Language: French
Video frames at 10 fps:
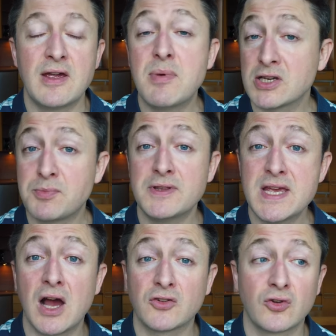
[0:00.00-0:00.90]
Eh ben, je peux te
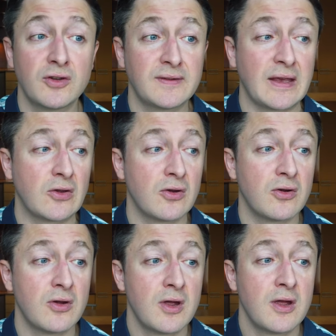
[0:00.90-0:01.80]
dire un truc, c'est
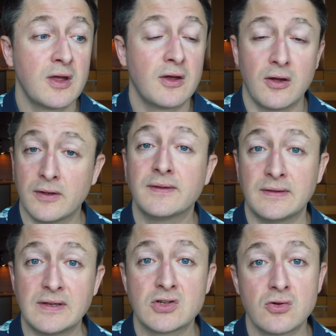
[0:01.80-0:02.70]
que euh,
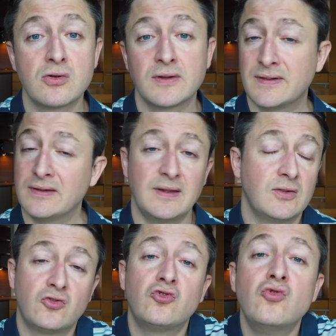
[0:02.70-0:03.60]
c'était chaud, c'était
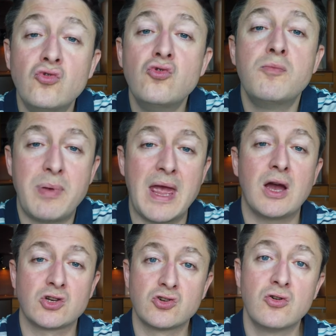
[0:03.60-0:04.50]

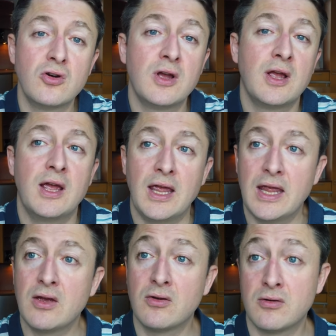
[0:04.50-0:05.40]
super chaud,
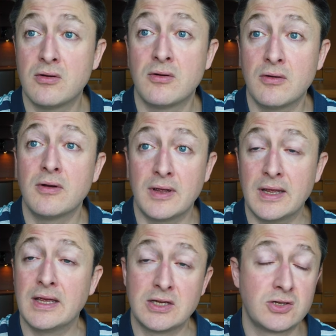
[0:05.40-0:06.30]
euh,
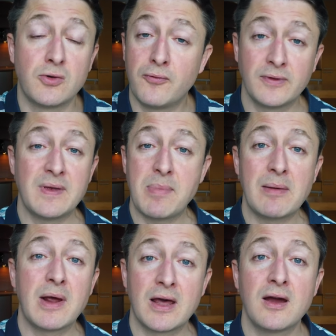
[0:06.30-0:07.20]
et, je faisais pas le
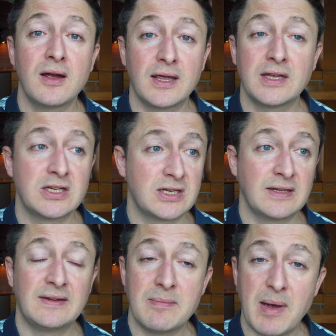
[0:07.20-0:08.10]
malin, et
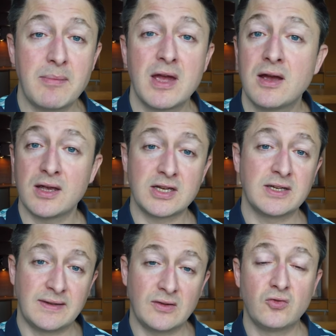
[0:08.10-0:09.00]
j'étais pas bien, et
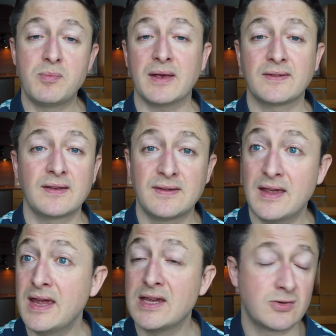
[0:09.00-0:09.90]
j'étais super
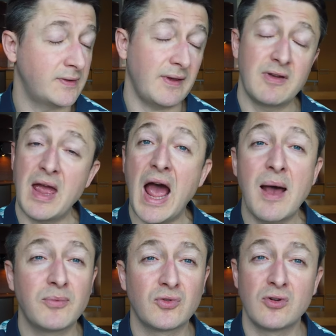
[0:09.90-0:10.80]
stressé, et je savais
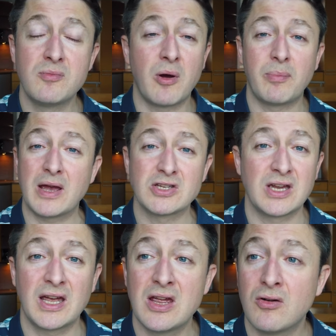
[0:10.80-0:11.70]
absolument pas
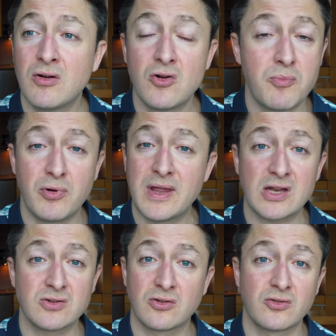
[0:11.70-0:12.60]
gérer le peu
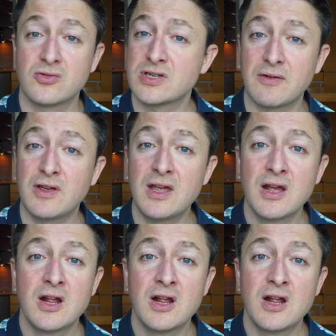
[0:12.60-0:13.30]
d'argent que j'avais,